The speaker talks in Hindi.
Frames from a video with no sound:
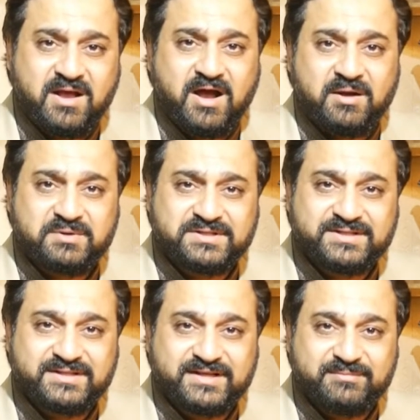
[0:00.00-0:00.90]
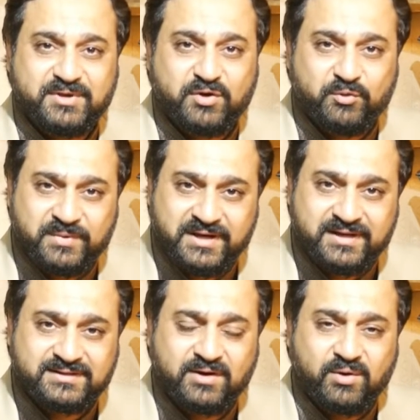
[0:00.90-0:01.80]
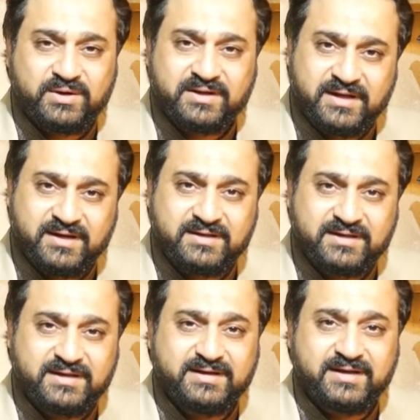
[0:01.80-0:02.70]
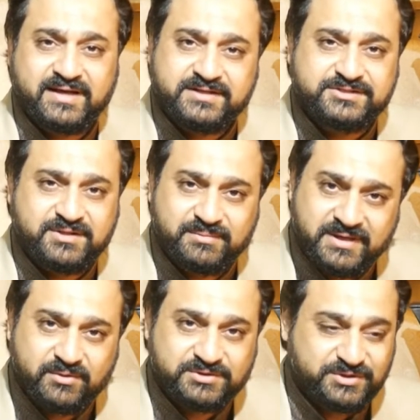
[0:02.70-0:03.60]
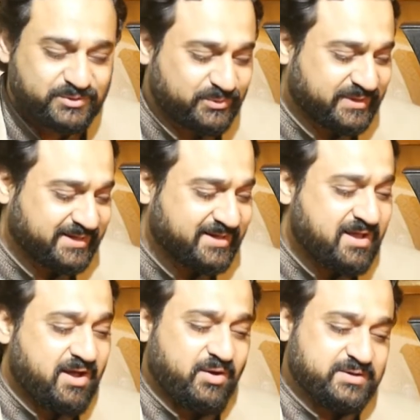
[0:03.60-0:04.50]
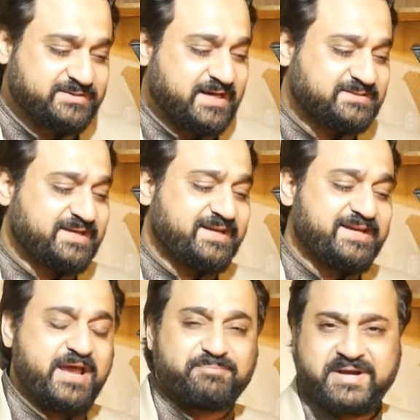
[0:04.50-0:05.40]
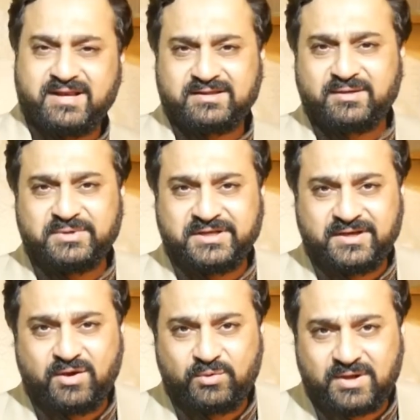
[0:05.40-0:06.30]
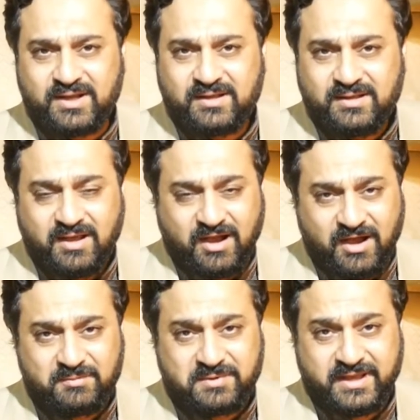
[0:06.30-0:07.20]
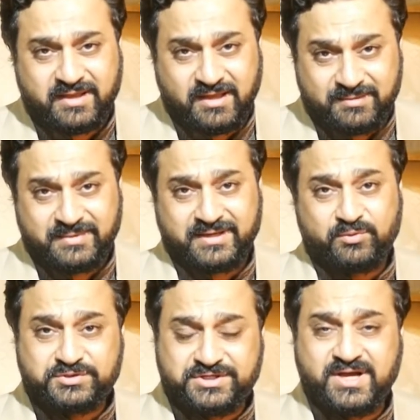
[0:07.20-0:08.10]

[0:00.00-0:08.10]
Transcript: आपकी ज़िंदगी में उम्मीद और किरण की नई शमें रोशन होगी और जैसे ही अप्रैल का महीना होगा आपके घर में खुशियाँ